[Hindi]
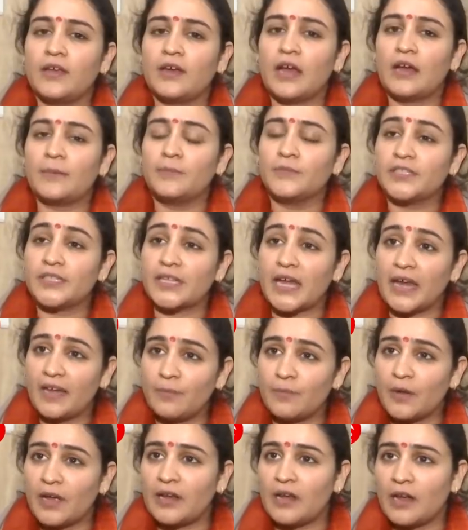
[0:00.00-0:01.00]
हम
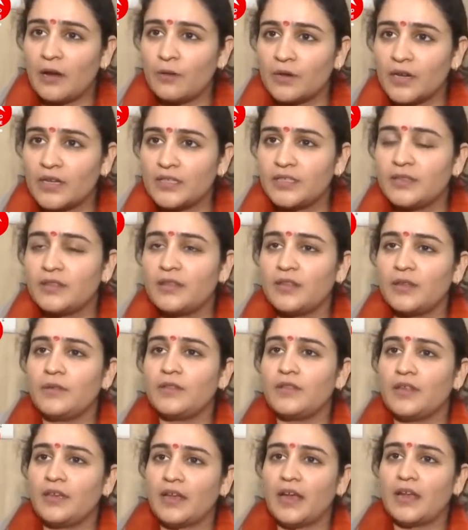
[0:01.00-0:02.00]
सारी महिलाओं का जितनी
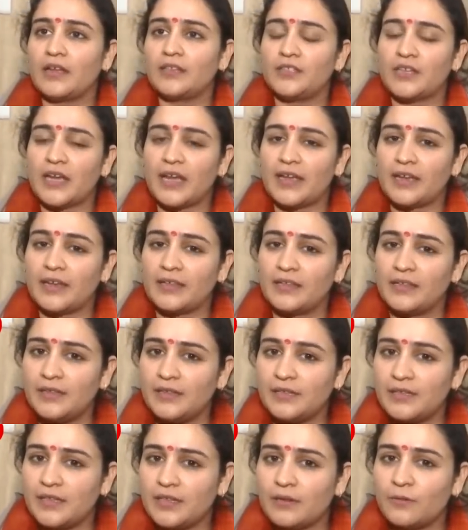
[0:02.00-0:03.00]
भी थी यहाँ चाहे
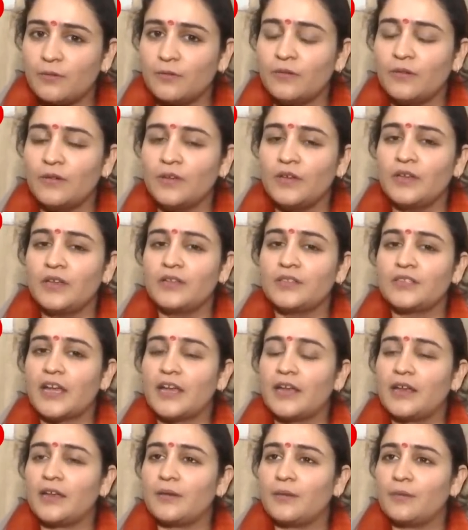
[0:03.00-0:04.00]
अदिति सिंह हों
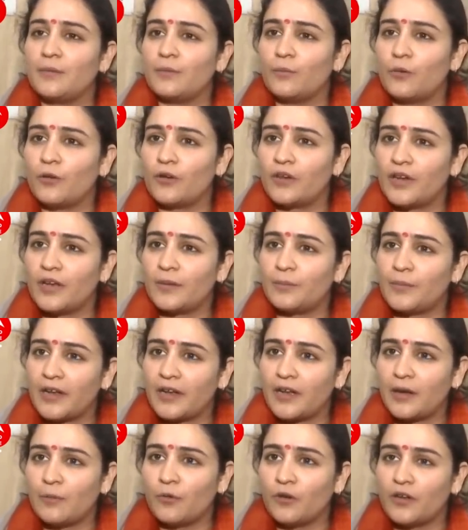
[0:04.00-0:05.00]
चाहे मौर्य
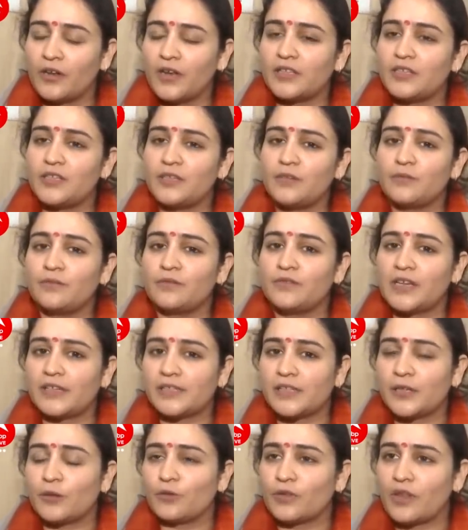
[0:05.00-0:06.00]
प्रियंका मौर्य जी हों
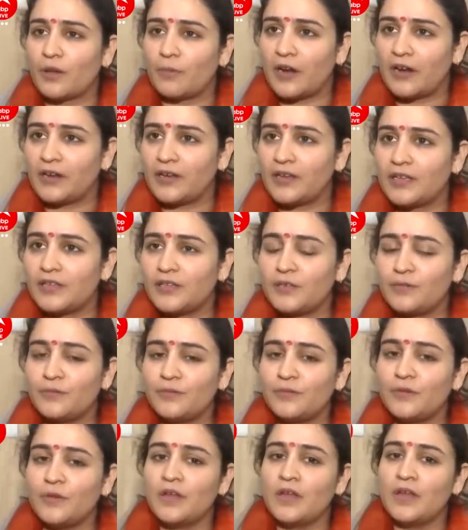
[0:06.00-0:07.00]
चाहे संयुक्ता भाटिया जी
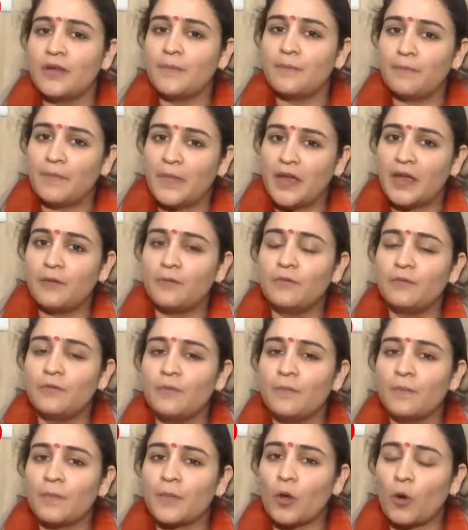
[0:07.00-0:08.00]
हों मैं हूँ
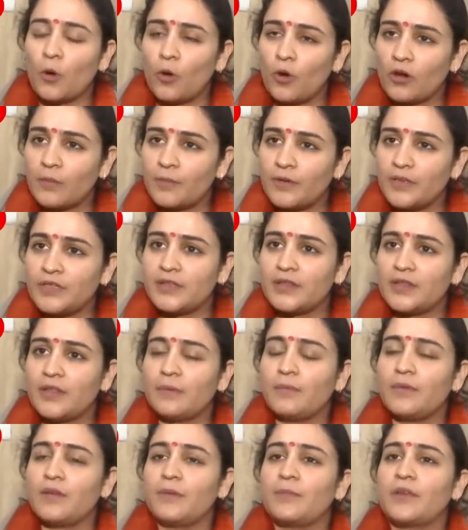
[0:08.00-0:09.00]
और भी
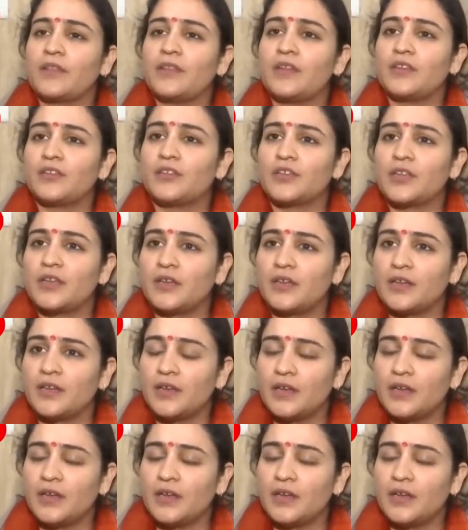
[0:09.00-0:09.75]
जितनी भी प्रदेश की